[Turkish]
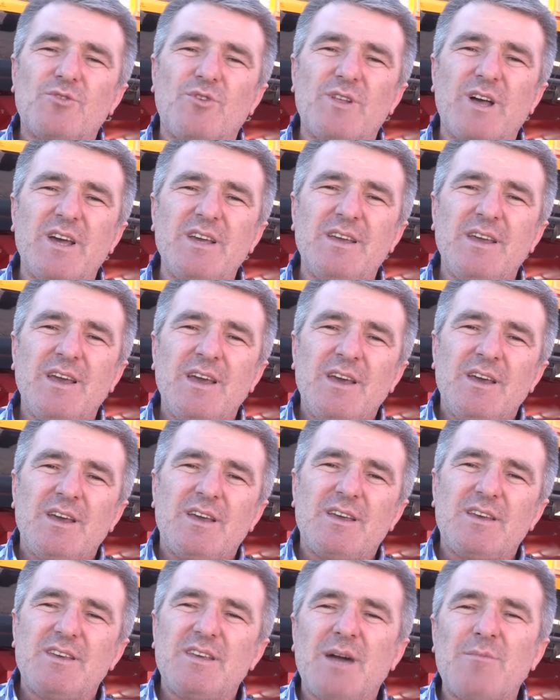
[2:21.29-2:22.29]
kolay
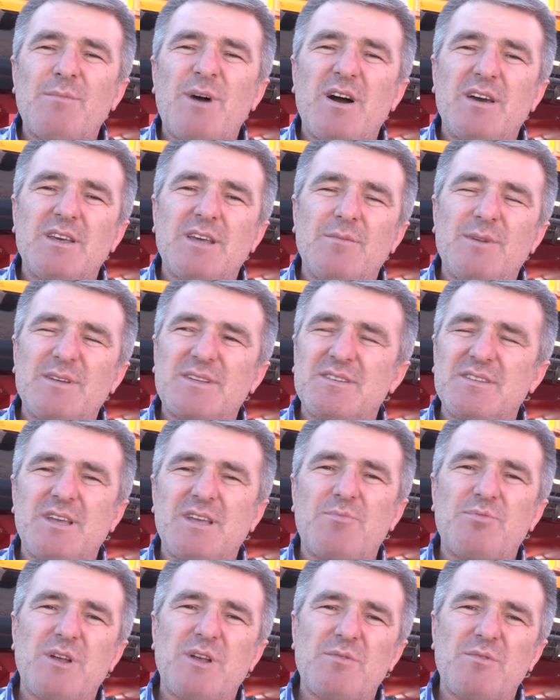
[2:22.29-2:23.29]
e, yama, yamasının
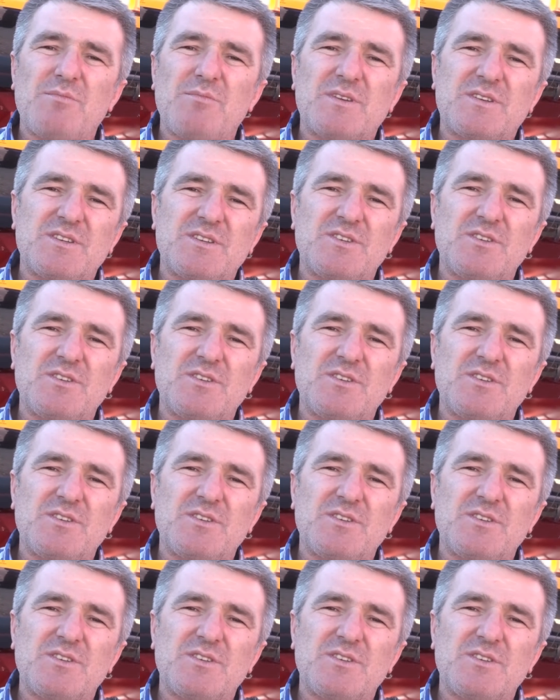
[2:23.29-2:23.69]
yapılabilmesi.